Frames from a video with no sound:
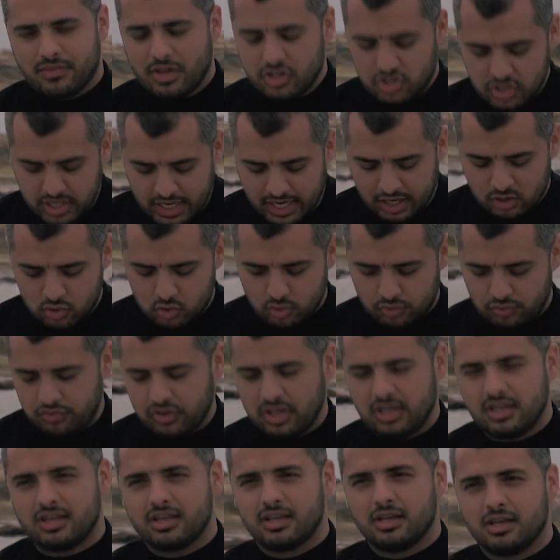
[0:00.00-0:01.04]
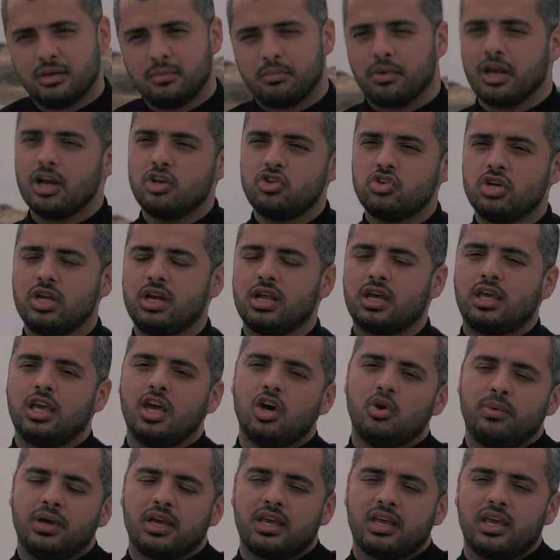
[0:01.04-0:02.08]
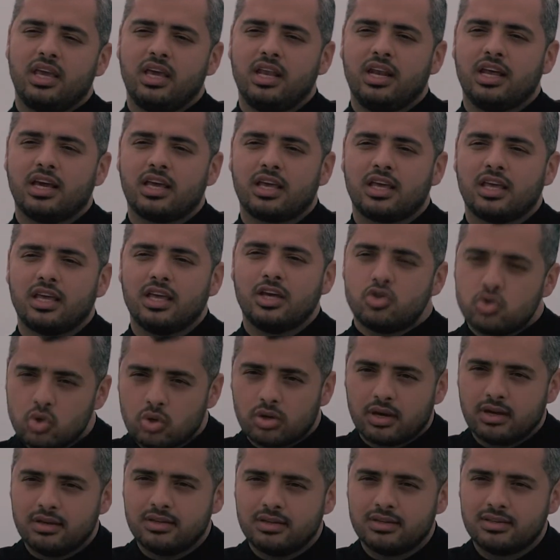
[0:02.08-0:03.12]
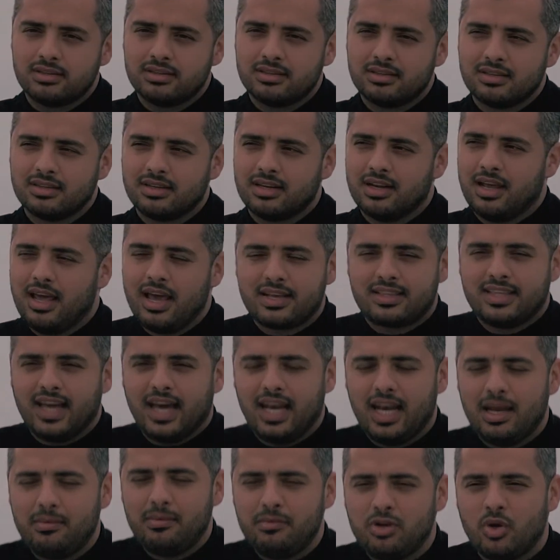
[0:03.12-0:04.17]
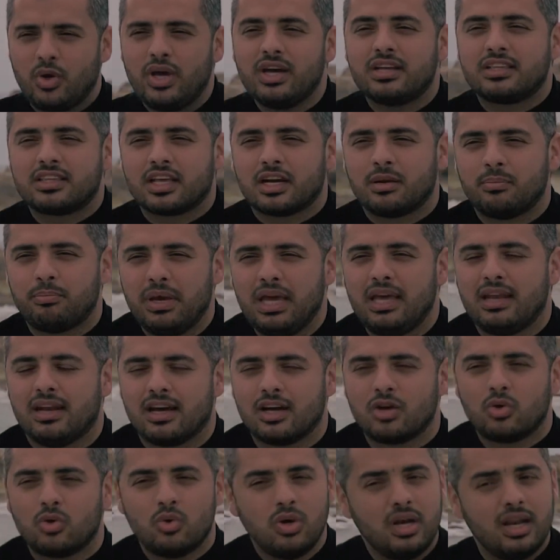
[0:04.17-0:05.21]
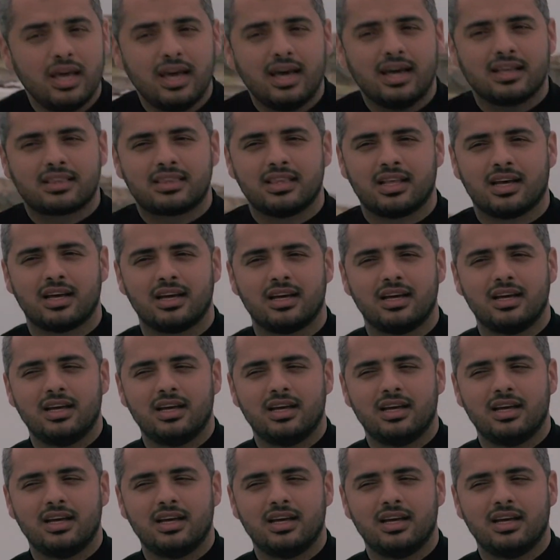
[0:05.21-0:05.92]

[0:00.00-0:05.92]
عشان أكتب فيه برجع لك إياه وبحكي لك شكرا هيك تعلمنا وهيك تربينا كلياتنا